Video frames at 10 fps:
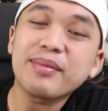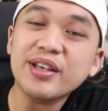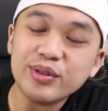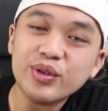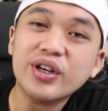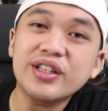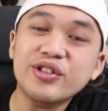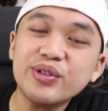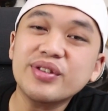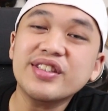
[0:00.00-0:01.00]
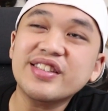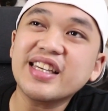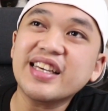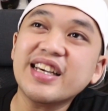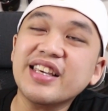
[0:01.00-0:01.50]
没有错，就是
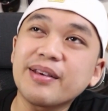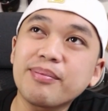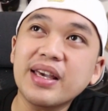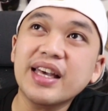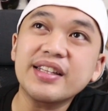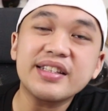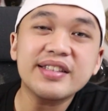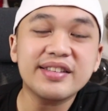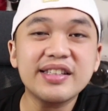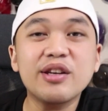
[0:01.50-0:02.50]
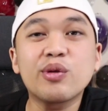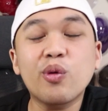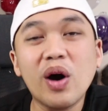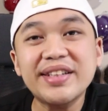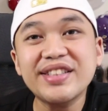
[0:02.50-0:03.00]
这一个影片是有
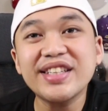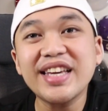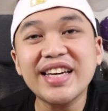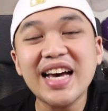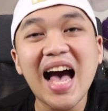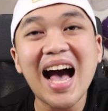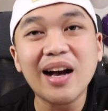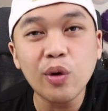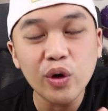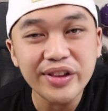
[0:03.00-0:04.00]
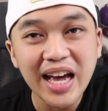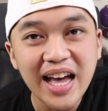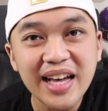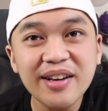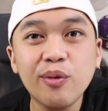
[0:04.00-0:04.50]
关这一个阿哥
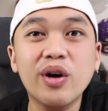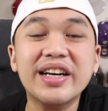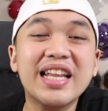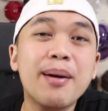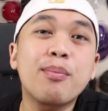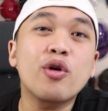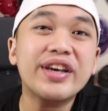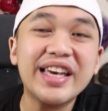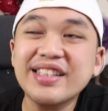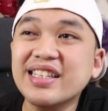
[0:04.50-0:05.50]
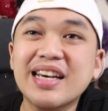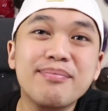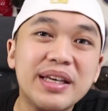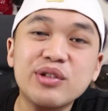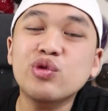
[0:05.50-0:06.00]
的，我跟他 booking 这个
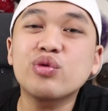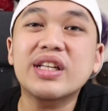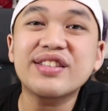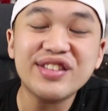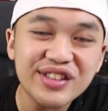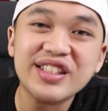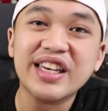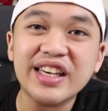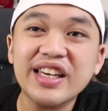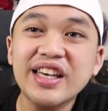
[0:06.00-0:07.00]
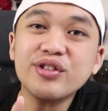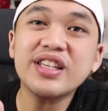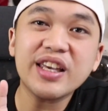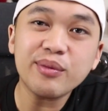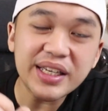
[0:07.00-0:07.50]
民宿的事情，就
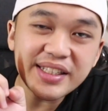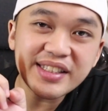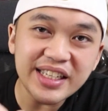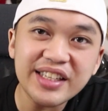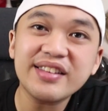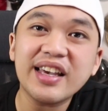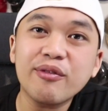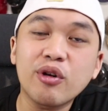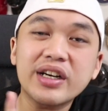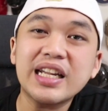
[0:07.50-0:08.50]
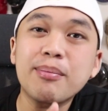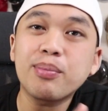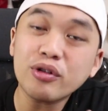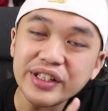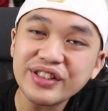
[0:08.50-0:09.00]
是因为这一天我跟他
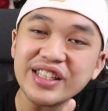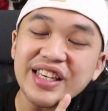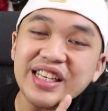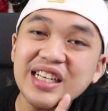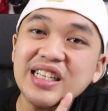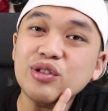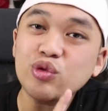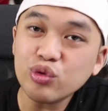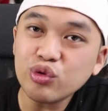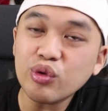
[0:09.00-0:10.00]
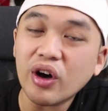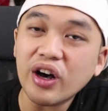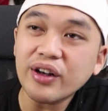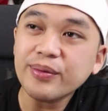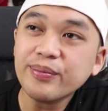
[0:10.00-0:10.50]
book 的这一个住宿
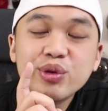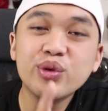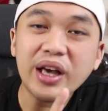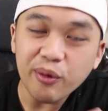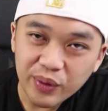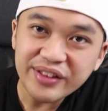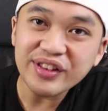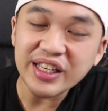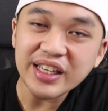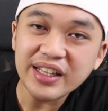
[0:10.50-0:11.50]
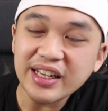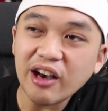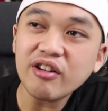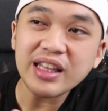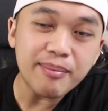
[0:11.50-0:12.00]
哈出了问题，
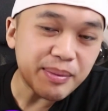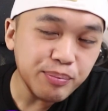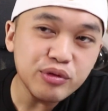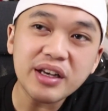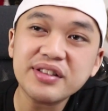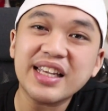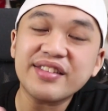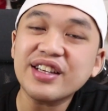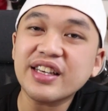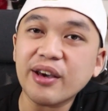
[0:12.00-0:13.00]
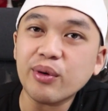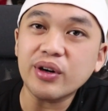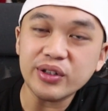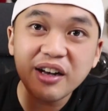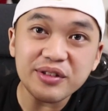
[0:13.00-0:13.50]
然后他们不要 settle 给
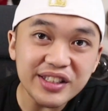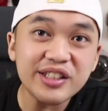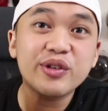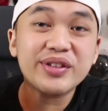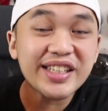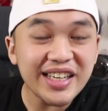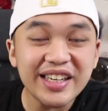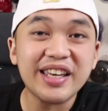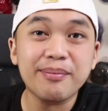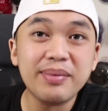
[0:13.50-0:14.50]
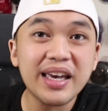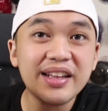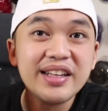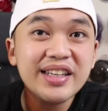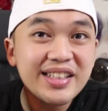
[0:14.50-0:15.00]
我，导致有这个影
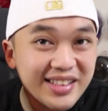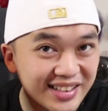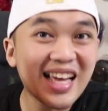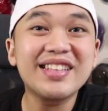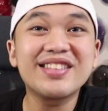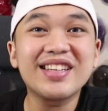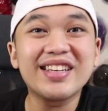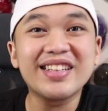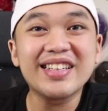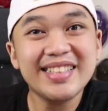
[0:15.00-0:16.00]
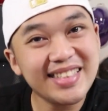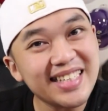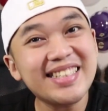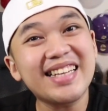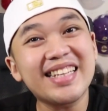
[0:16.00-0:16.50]
片的诞生，
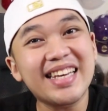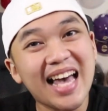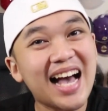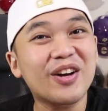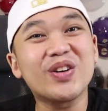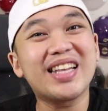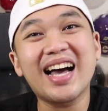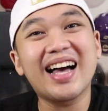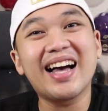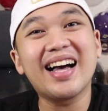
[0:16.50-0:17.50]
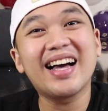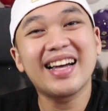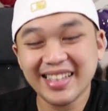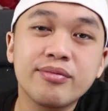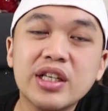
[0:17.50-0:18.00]
谢谢你阿哥的。
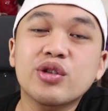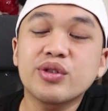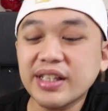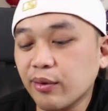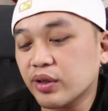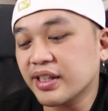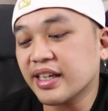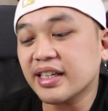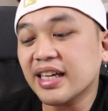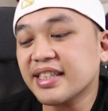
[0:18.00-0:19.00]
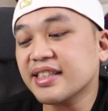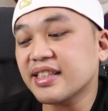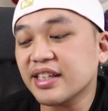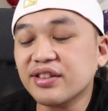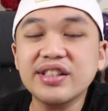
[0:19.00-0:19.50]
那首先，我先跟大家
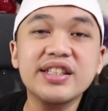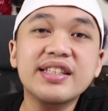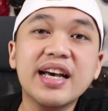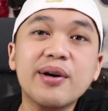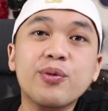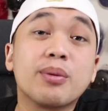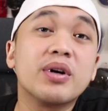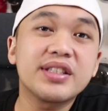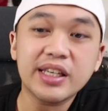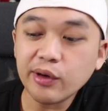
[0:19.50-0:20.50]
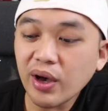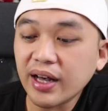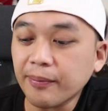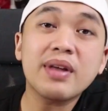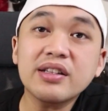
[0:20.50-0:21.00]
解释一下什么情
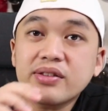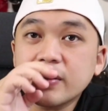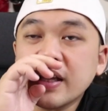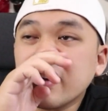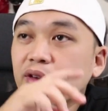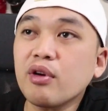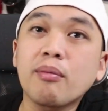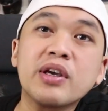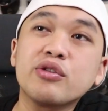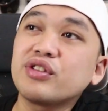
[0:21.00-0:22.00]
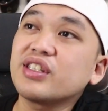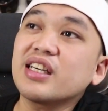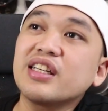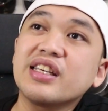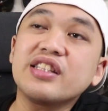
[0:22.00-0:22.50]
况。当时呢，因为我们有几
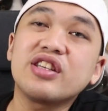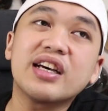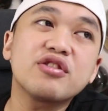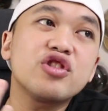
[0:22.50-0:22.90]
个人一起要